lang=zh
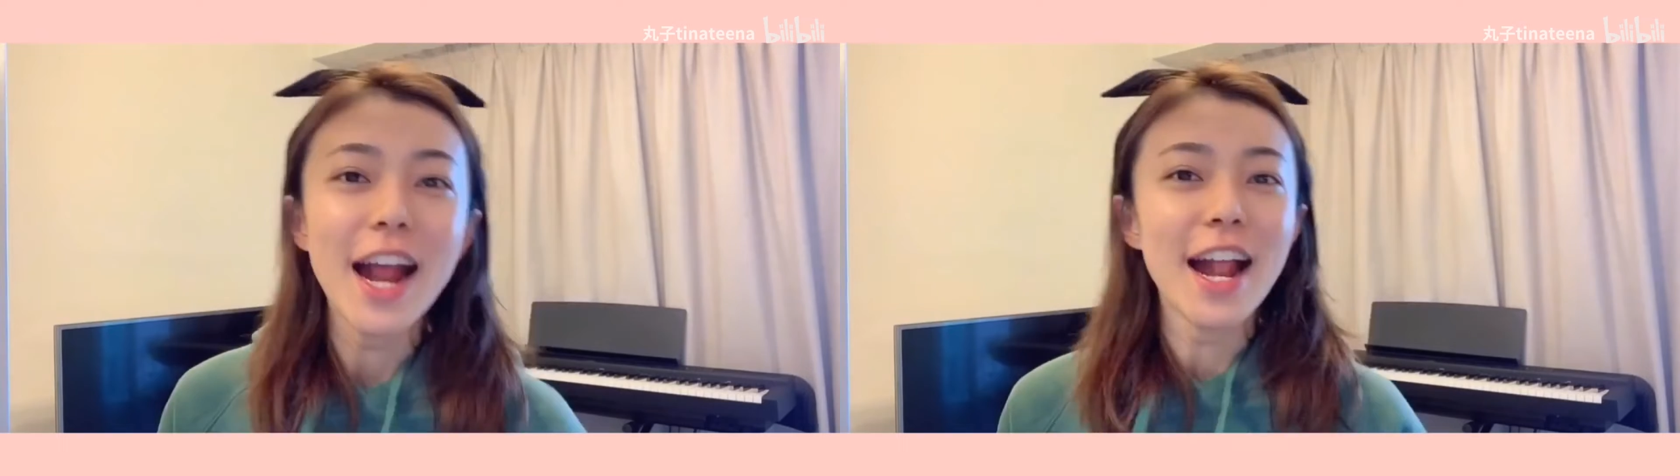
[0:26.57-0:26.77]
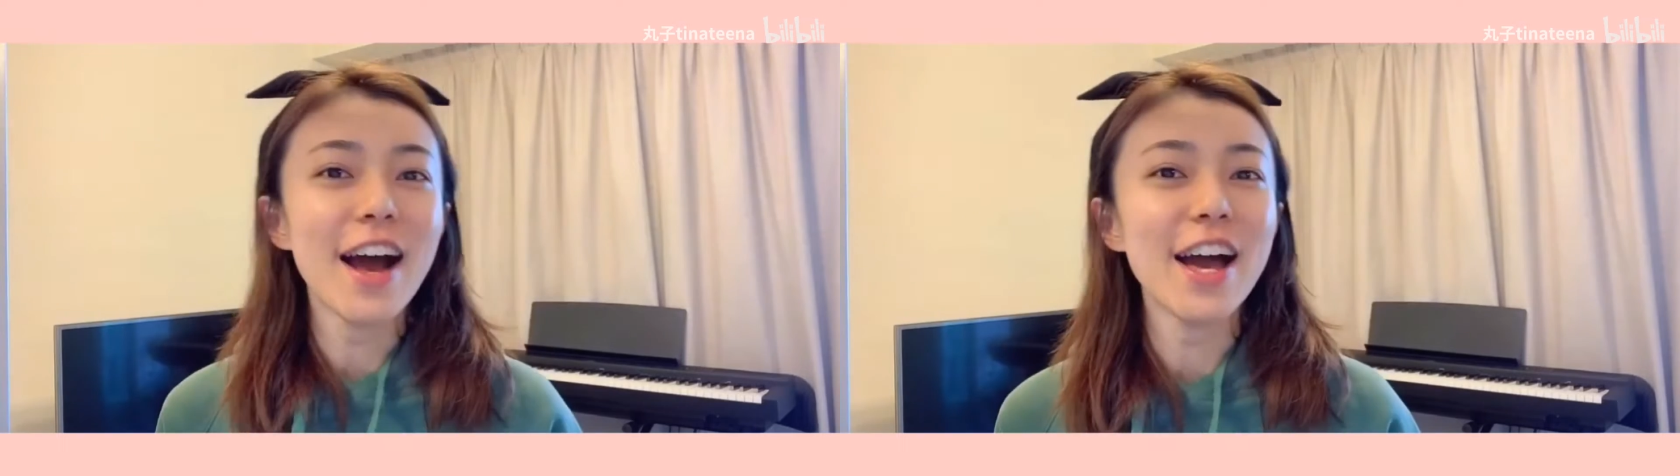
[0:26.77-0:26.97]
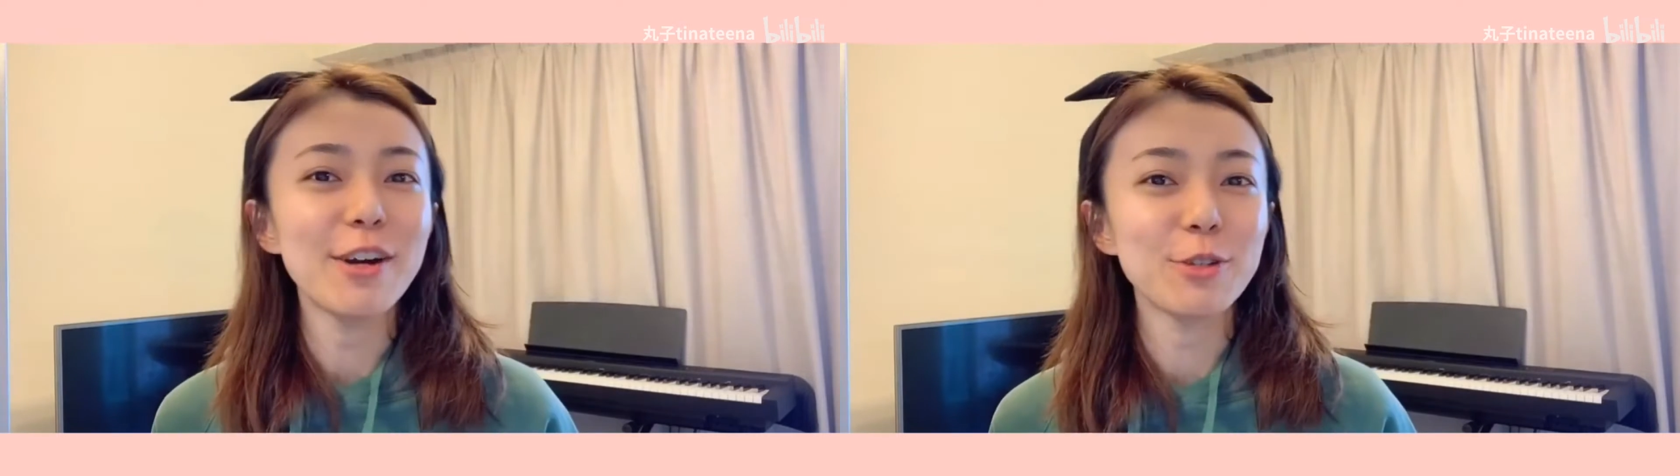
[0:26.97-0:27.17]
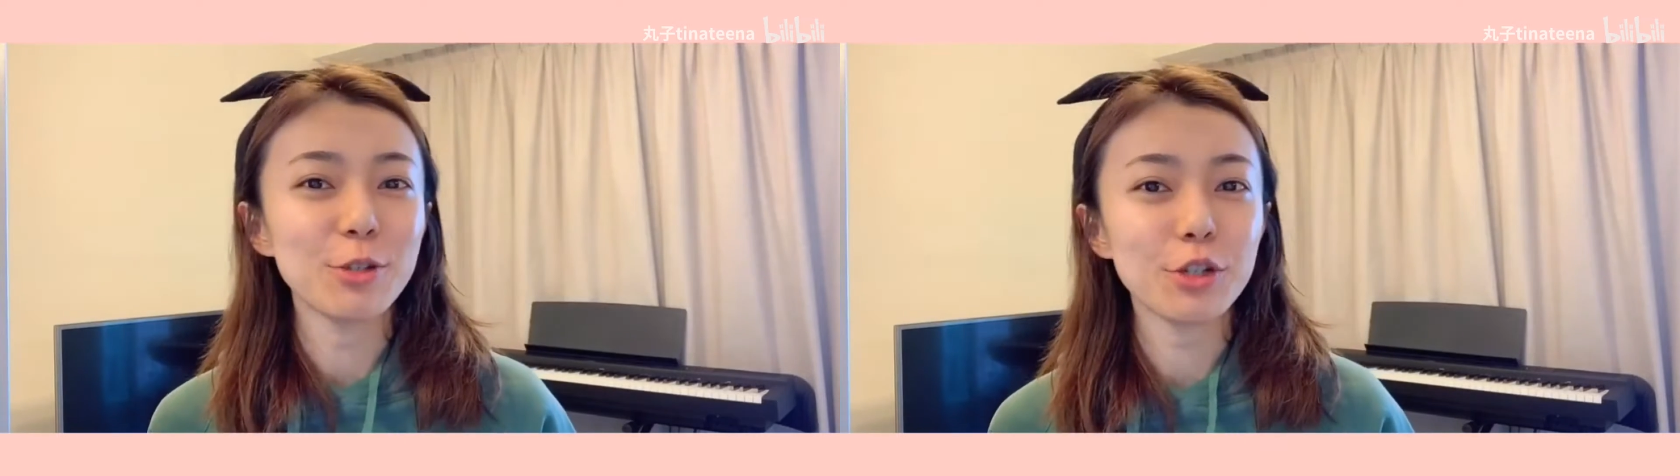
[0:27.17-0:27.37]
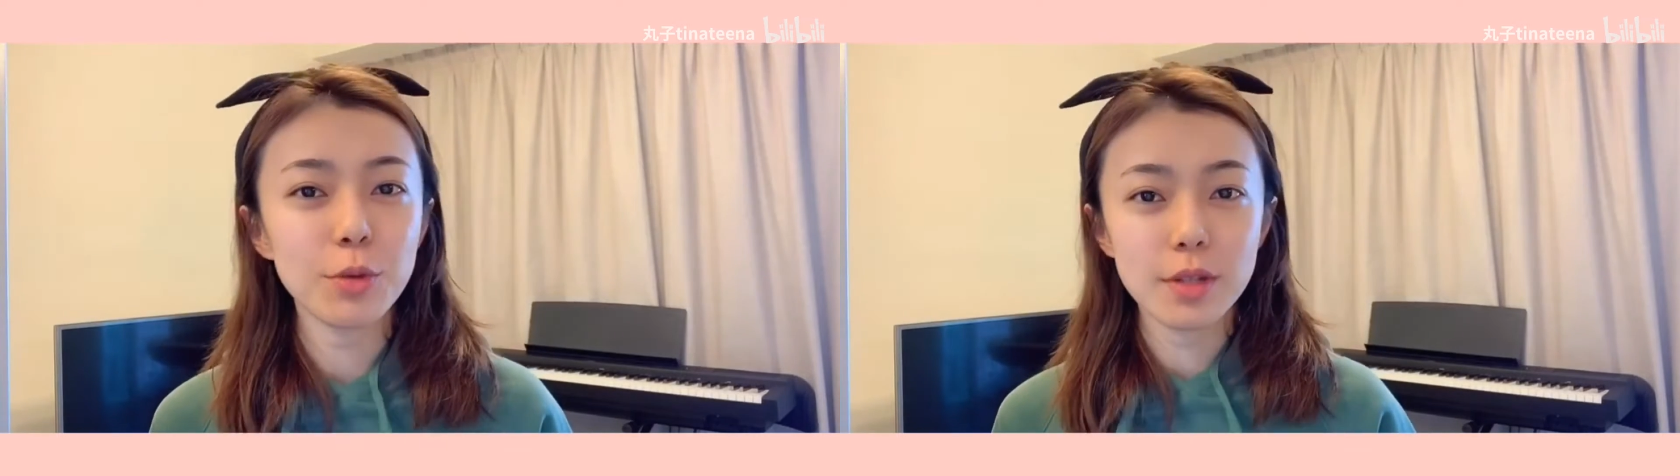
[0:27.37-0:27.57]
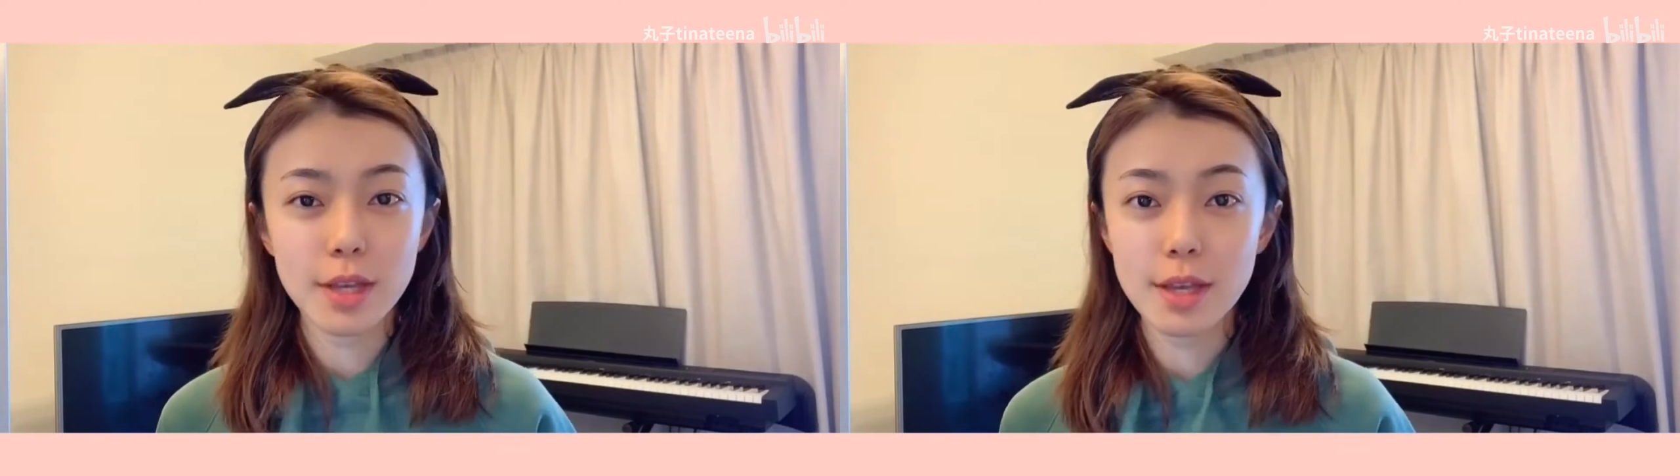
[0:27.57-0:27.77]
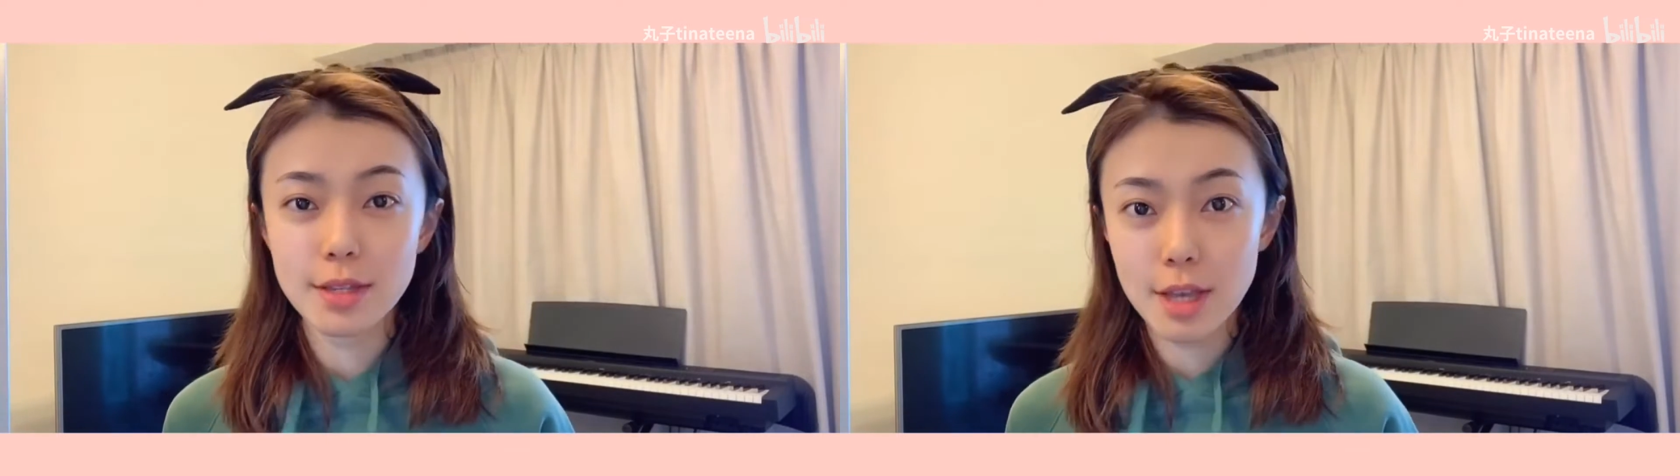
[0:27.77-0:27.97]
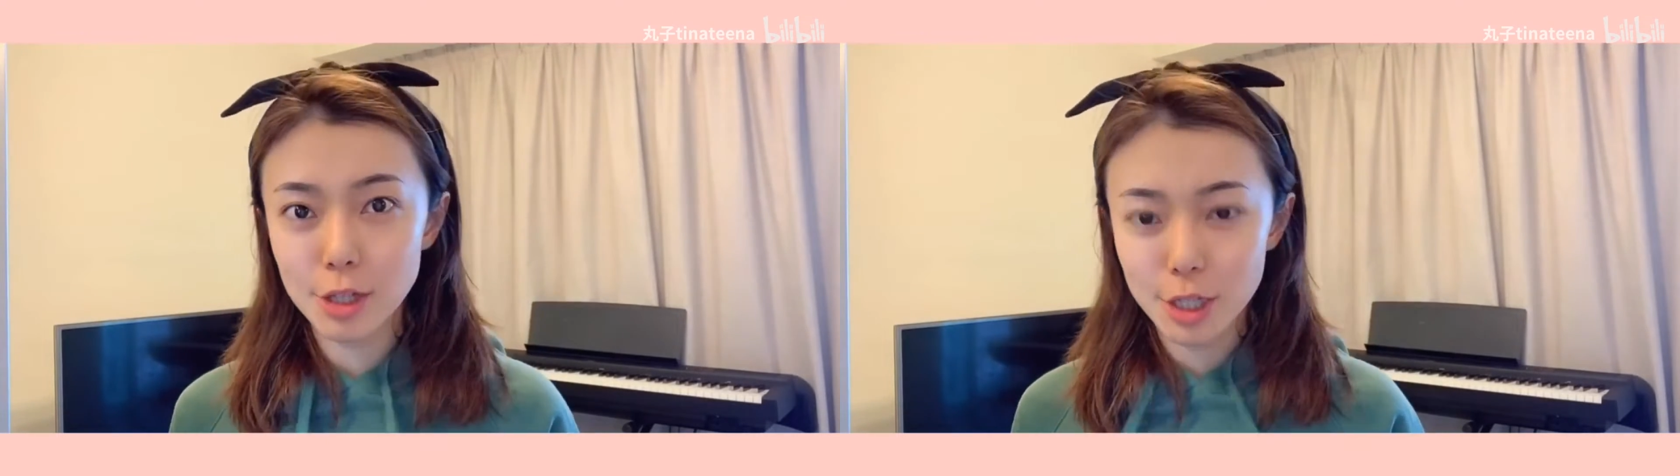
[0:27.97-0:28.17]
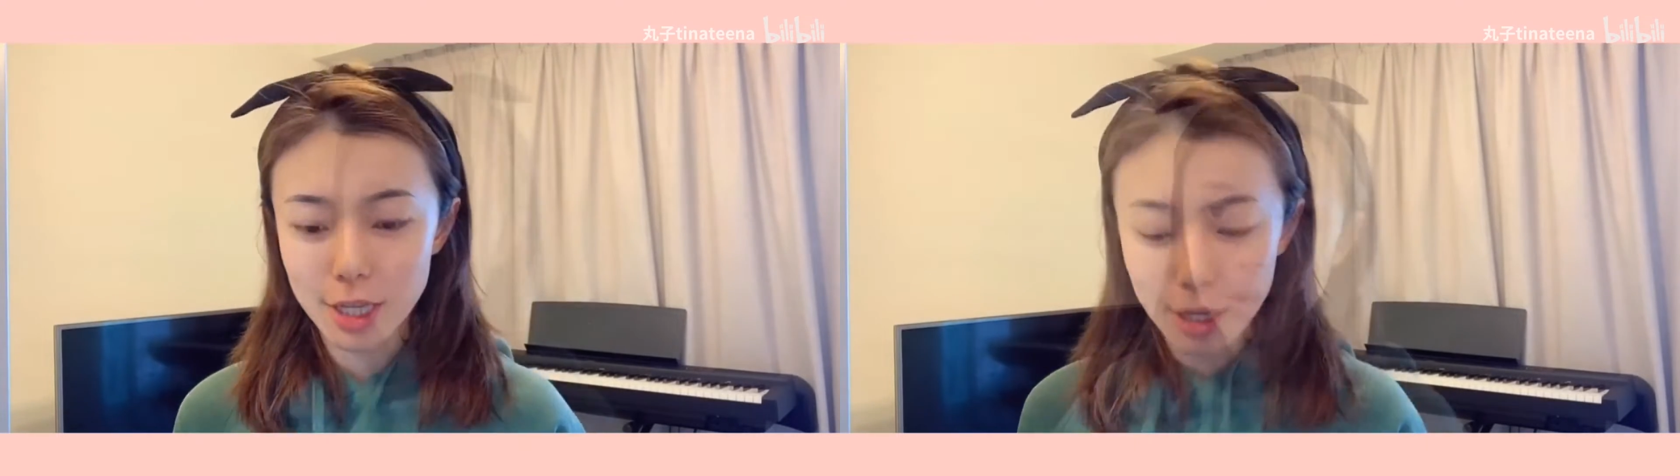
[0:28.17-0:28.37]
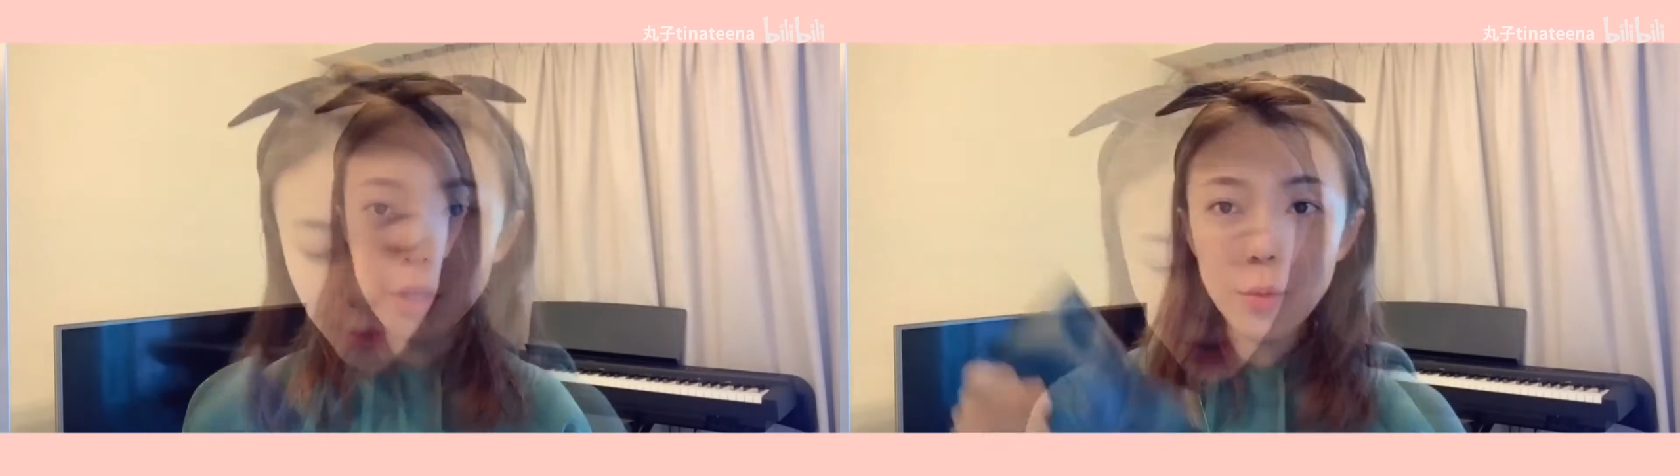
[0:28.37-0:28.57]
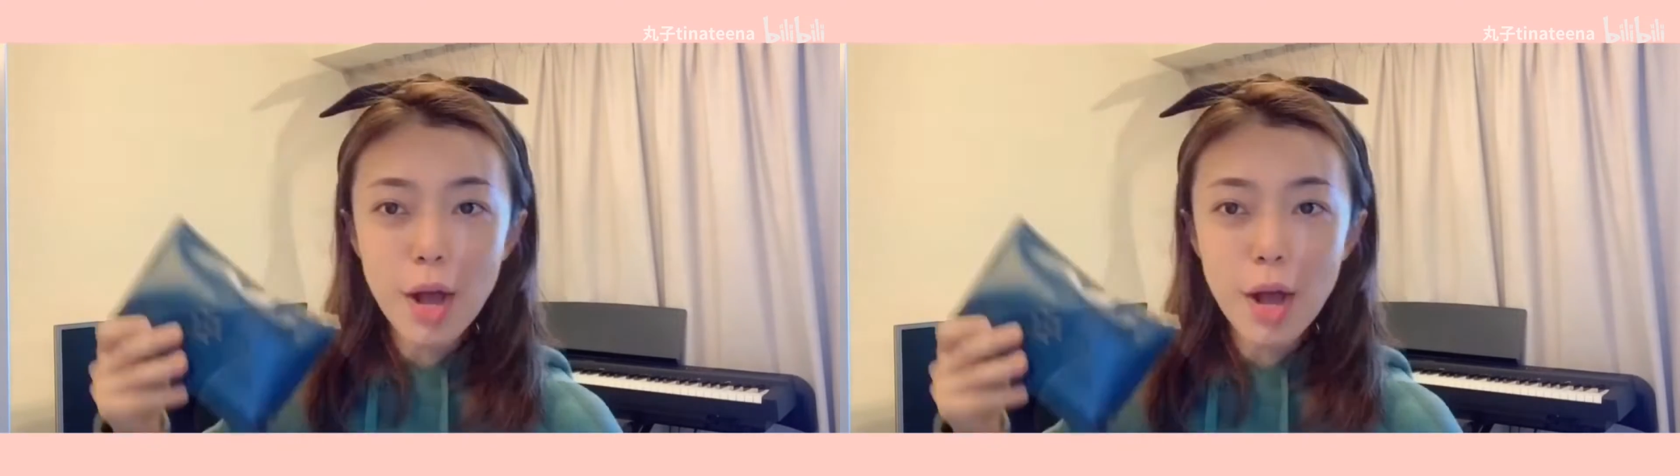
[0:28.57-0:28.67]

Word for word: 然后还有就是我的一些职业观。